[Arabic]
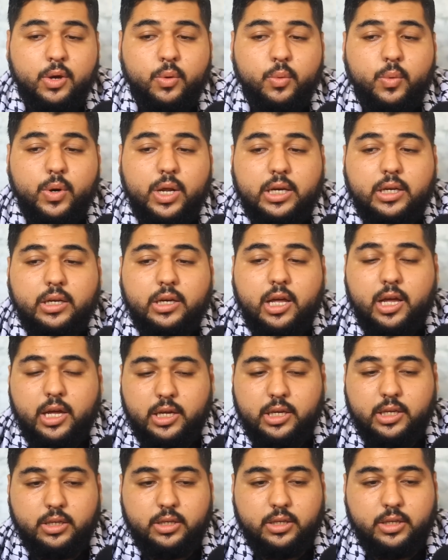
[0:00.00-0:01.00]

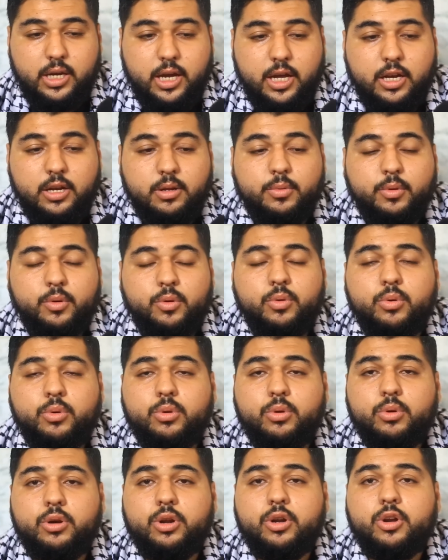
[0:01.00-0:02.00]
والله يعني
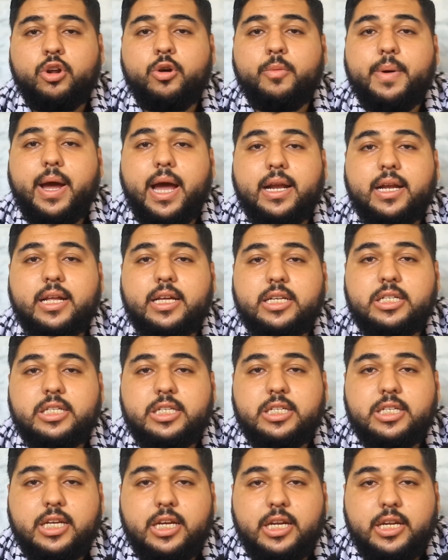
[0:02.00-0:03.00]
بقولوا أنهم على
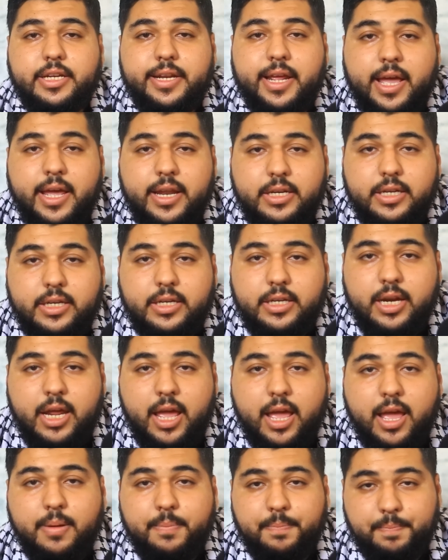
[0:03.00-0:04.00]
استعداد
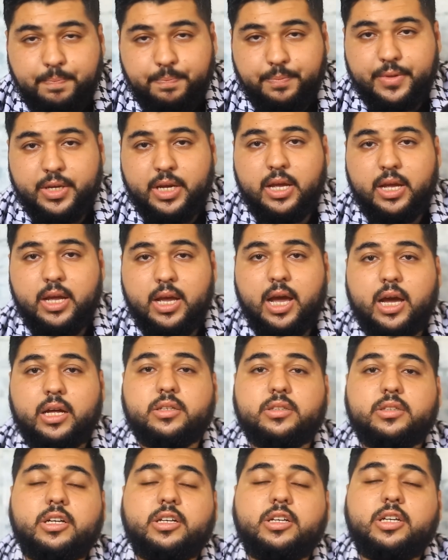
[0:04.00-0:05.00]
تام
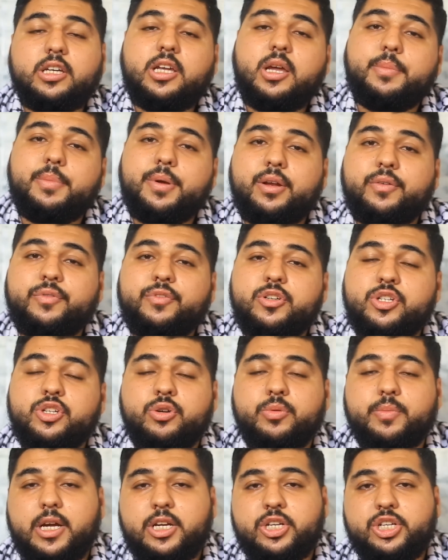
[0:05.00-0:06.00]
التضحية
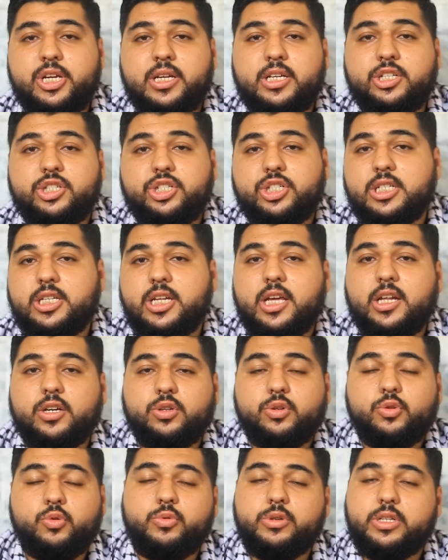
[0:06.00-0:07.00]
بأنفسهم عشان الجزائر
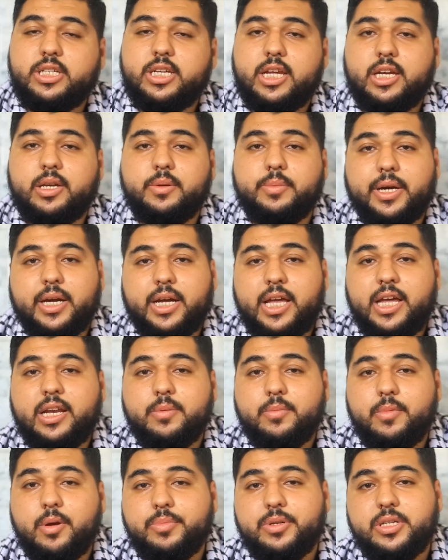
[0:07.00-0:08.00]
تكون سالمة
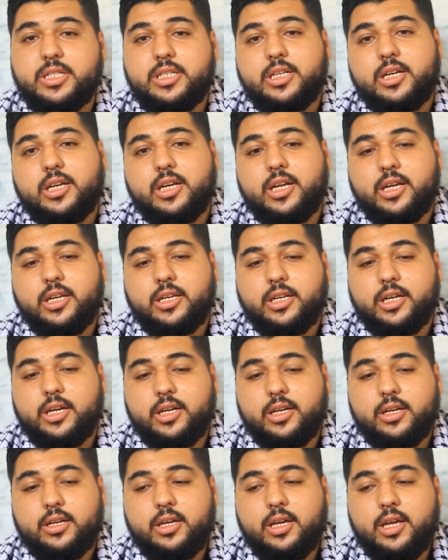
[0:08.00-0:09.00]
غانمة بإذن الله
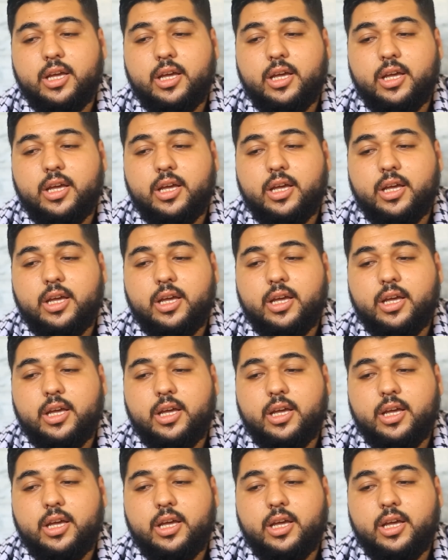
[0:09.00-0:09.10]
تعالى